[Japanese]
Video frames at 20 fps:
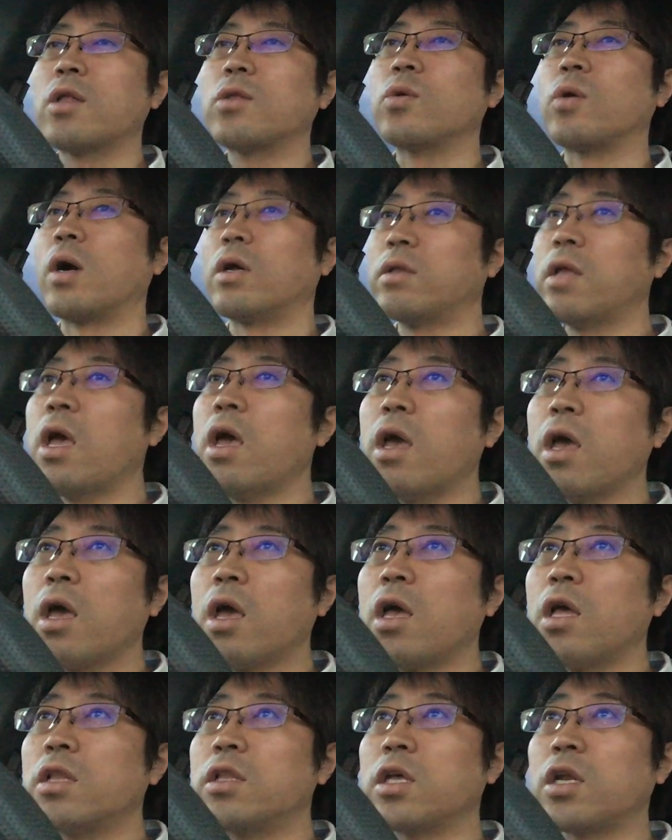とかね、
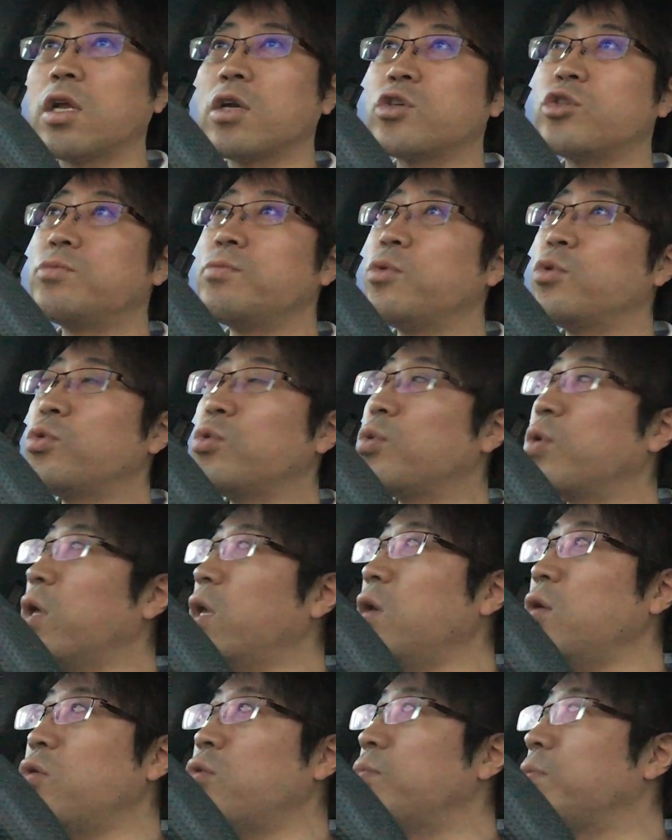だから雲の
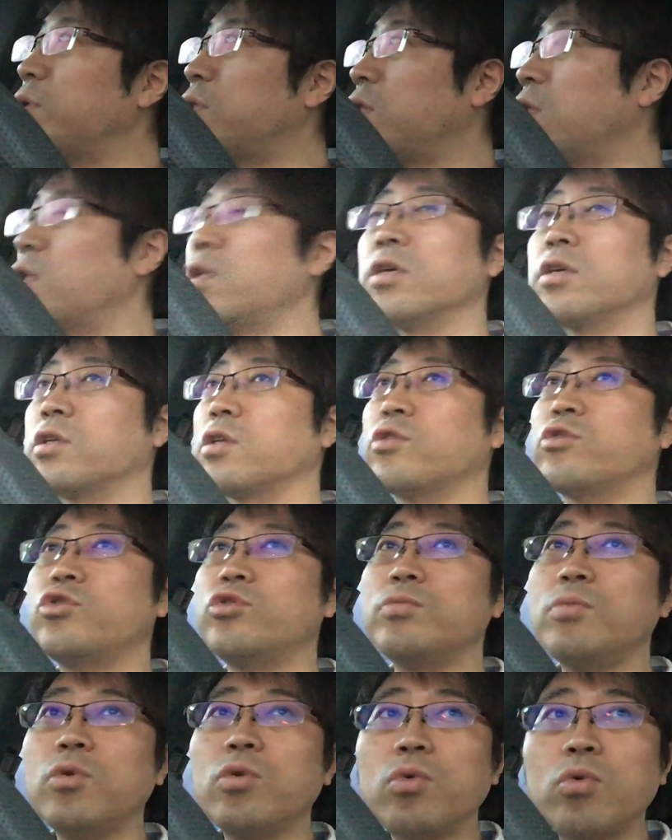絵を見て、
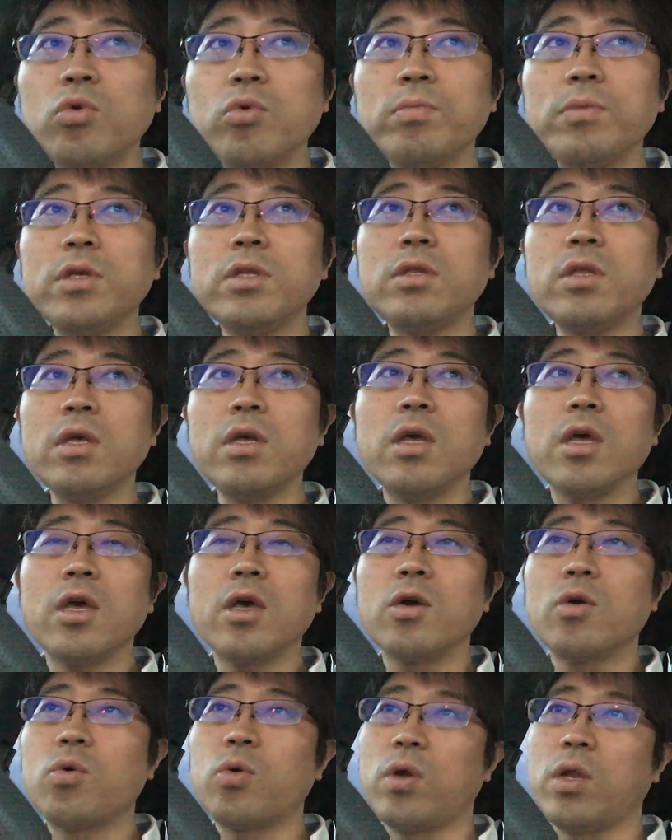雲を見て
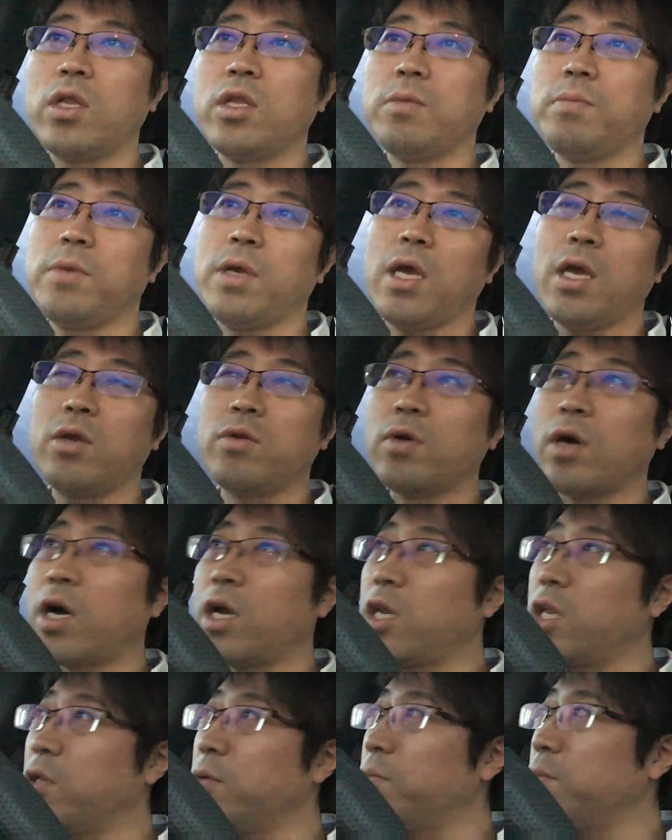これに見える、
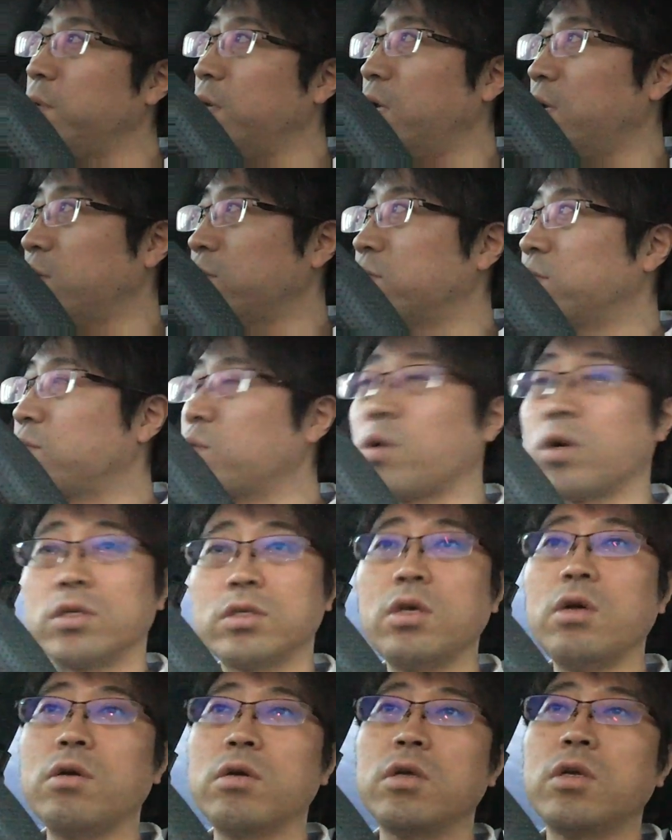あれに見えるとか
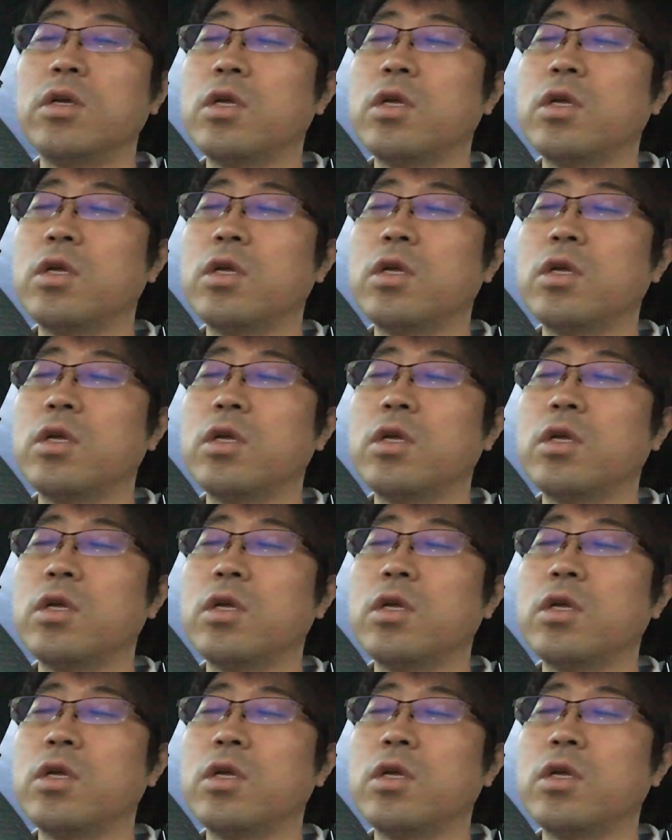さ、